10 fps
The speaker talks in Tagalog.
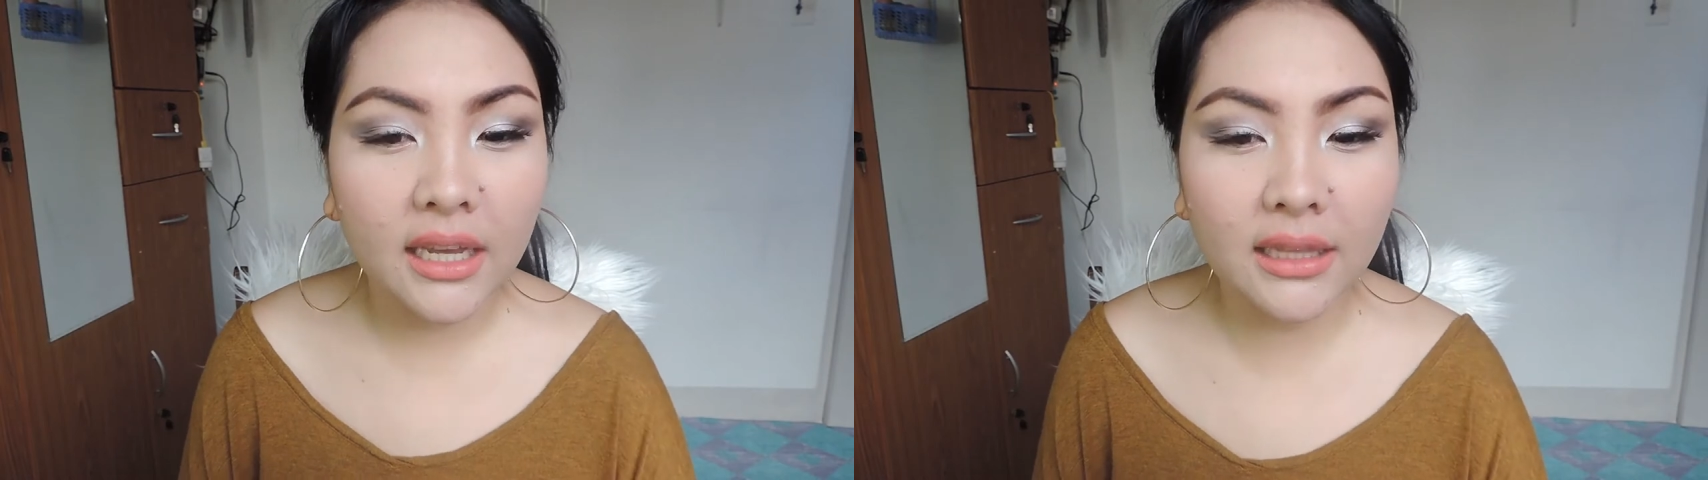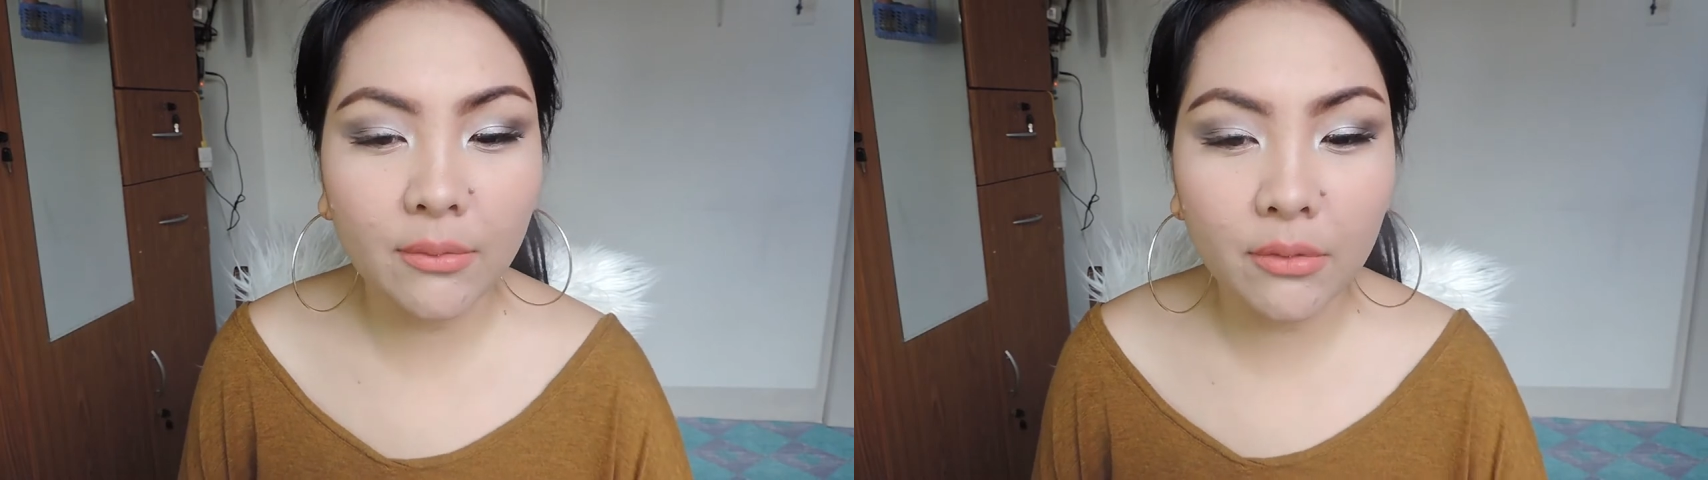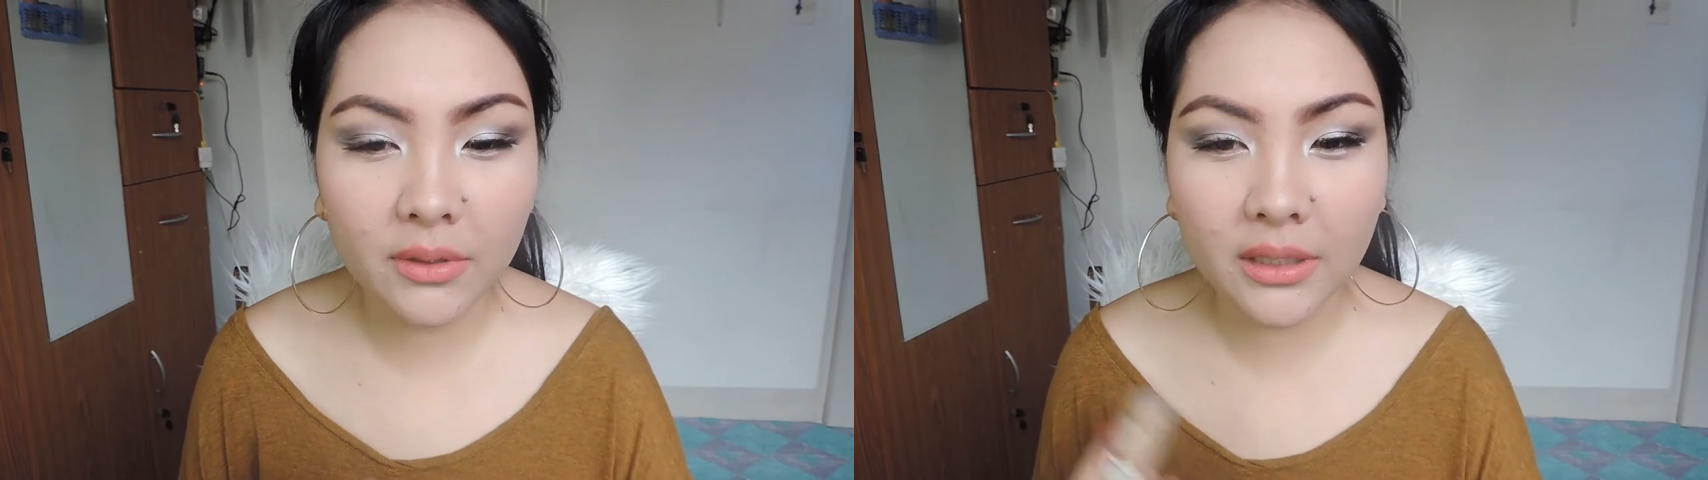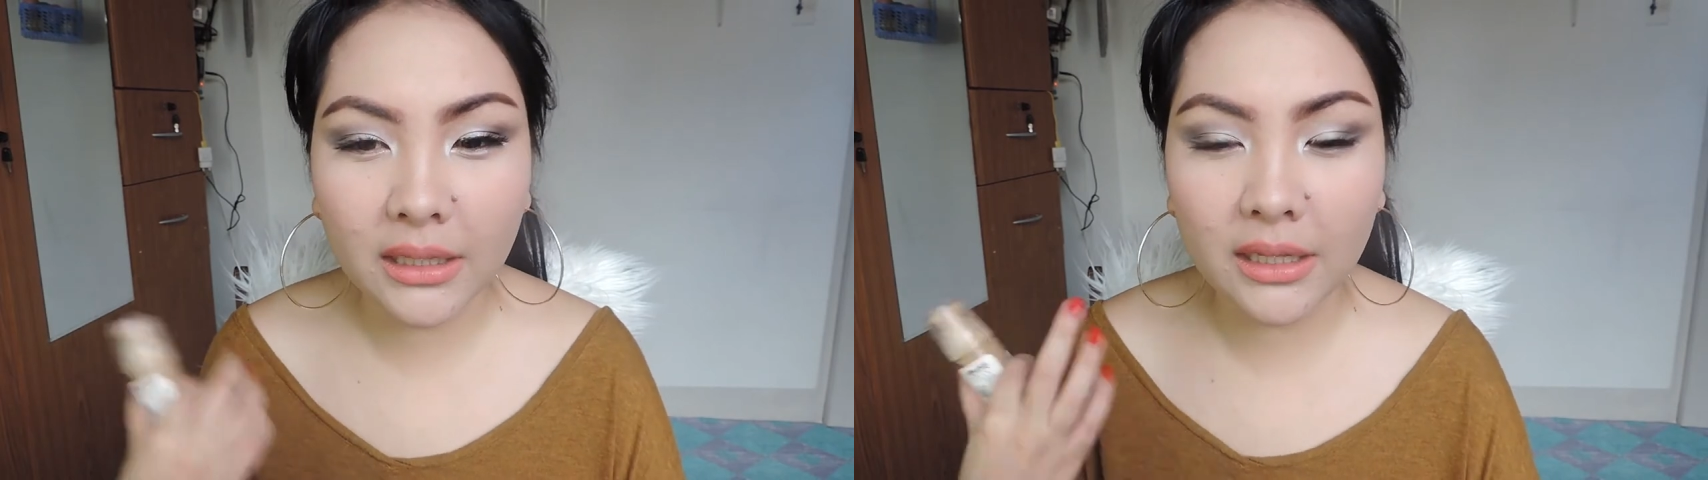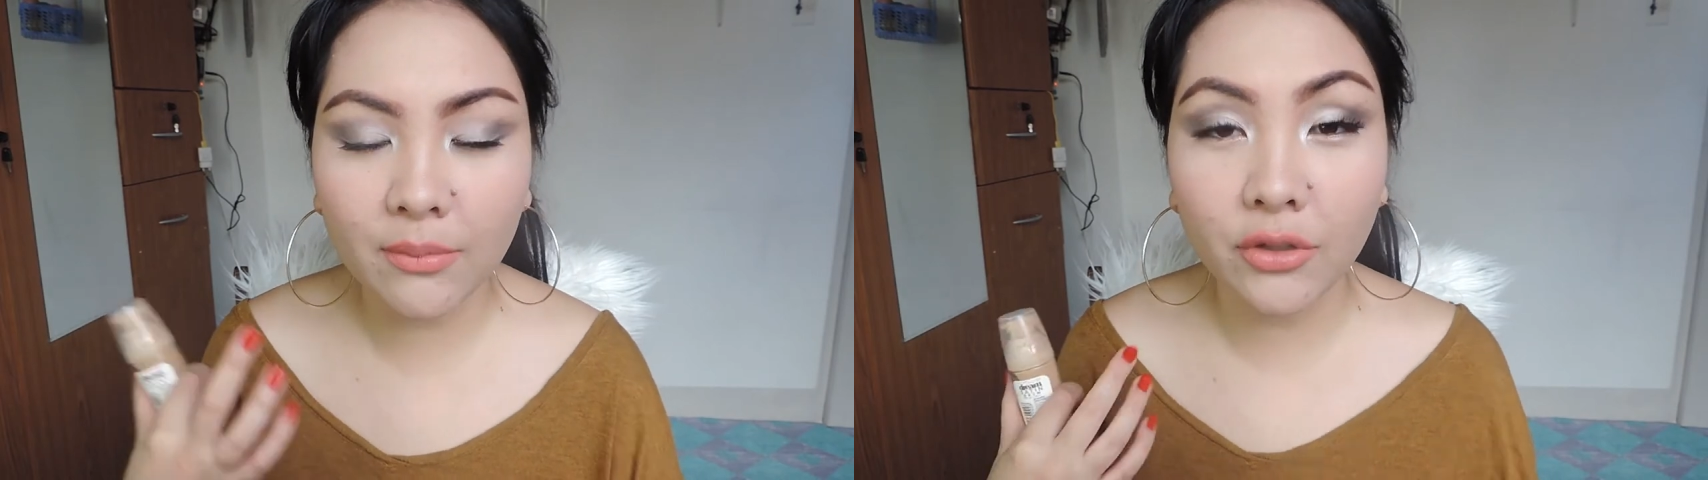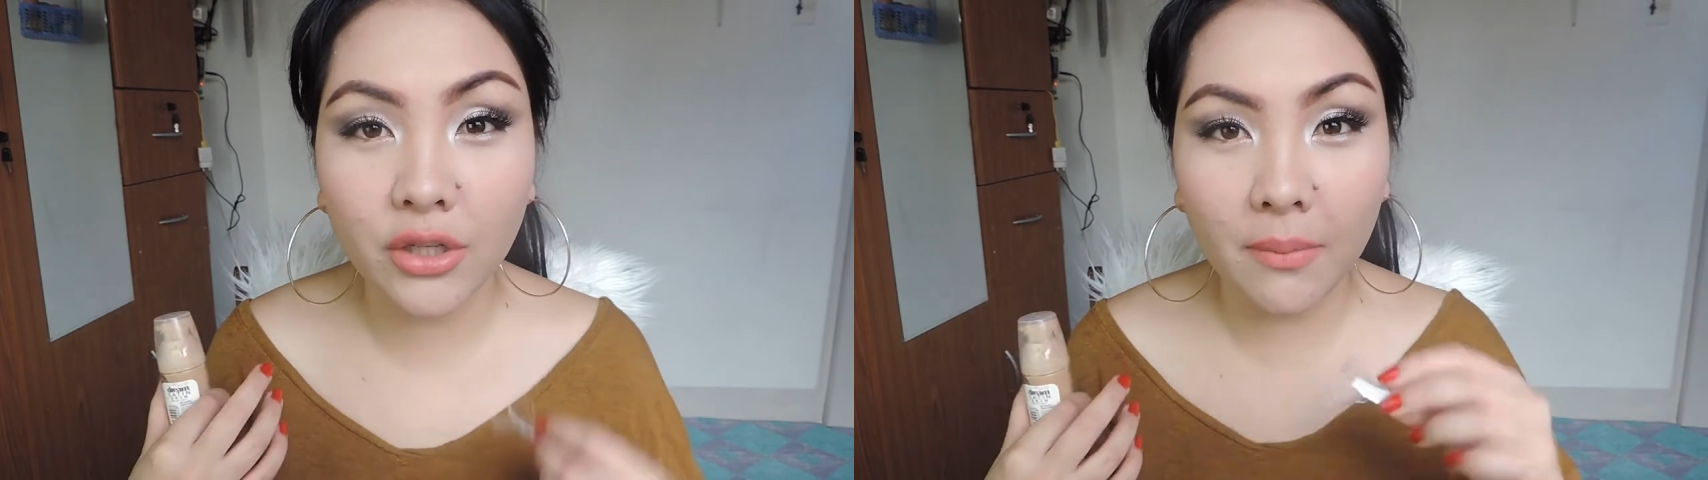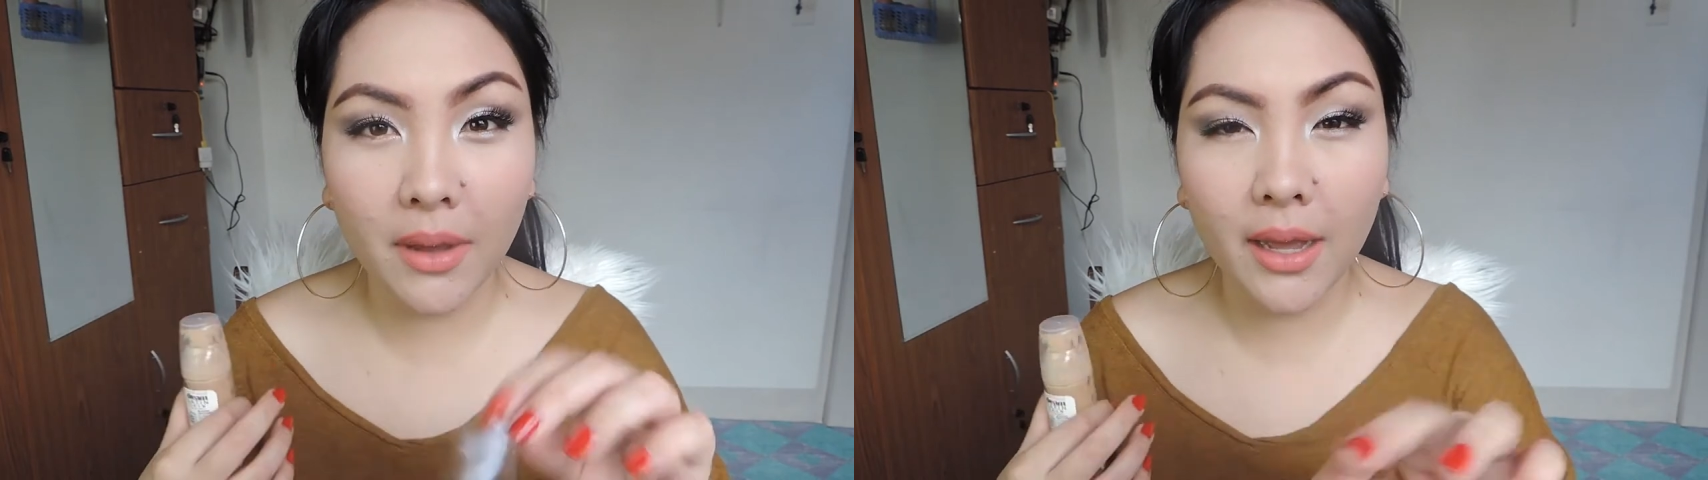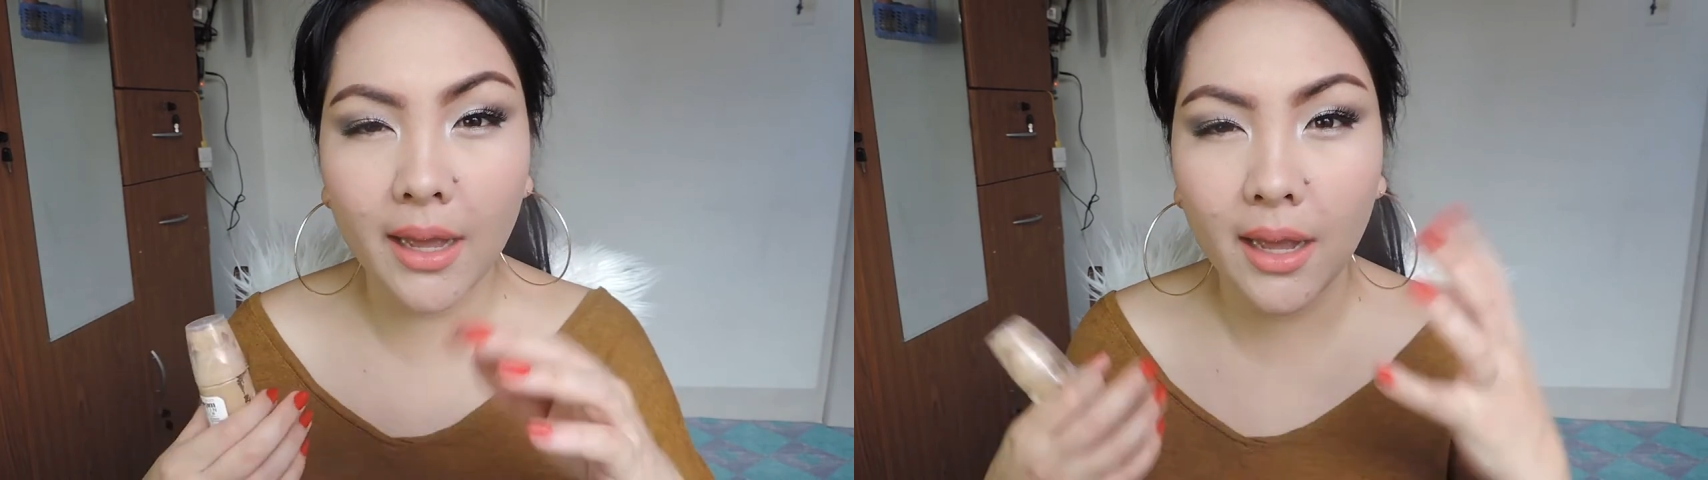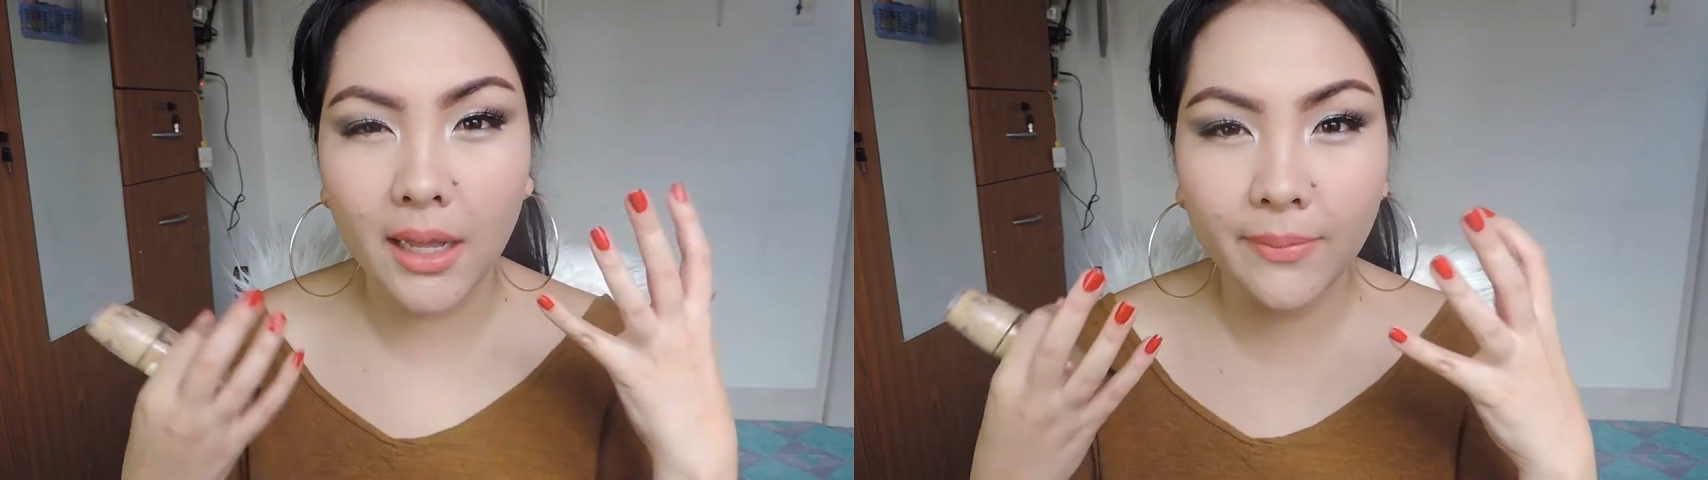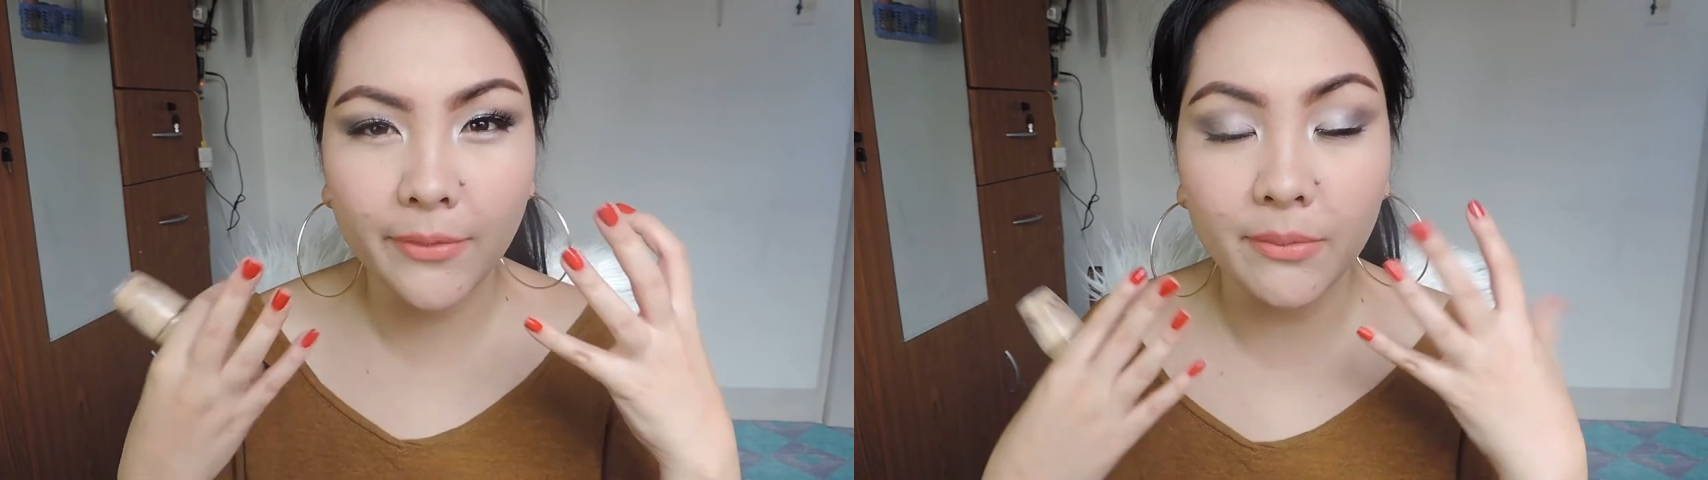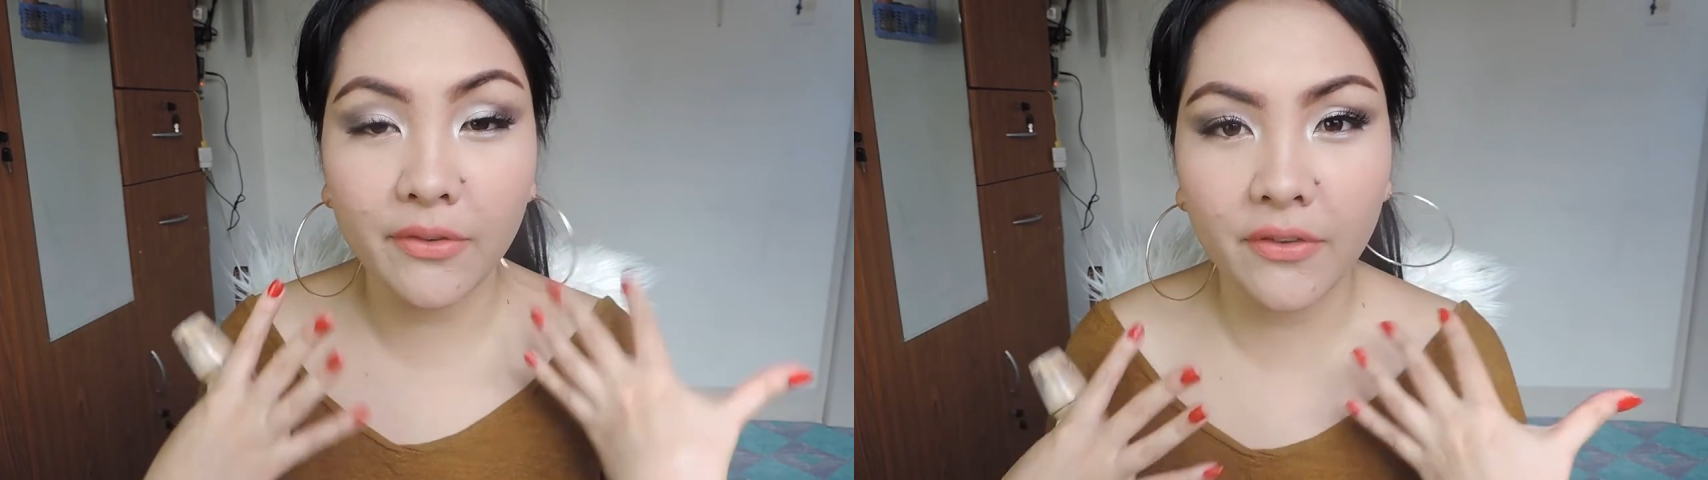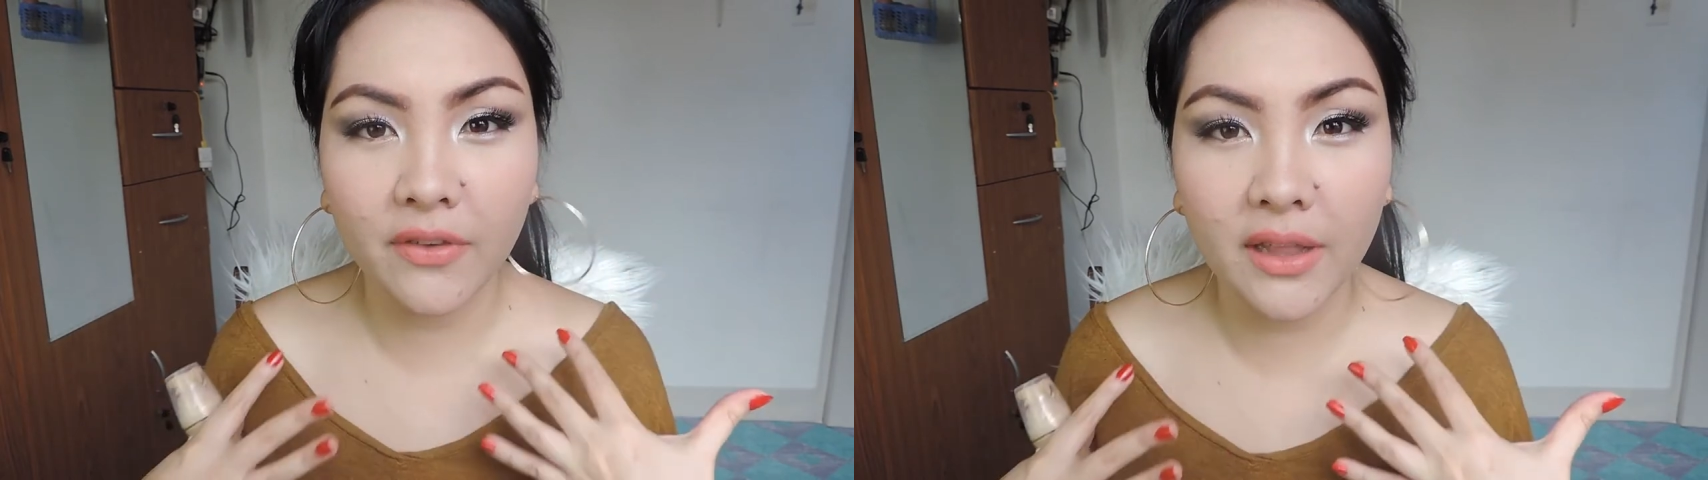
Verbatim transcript: Hindi mo, hindi mo siya ma, alam mo yun,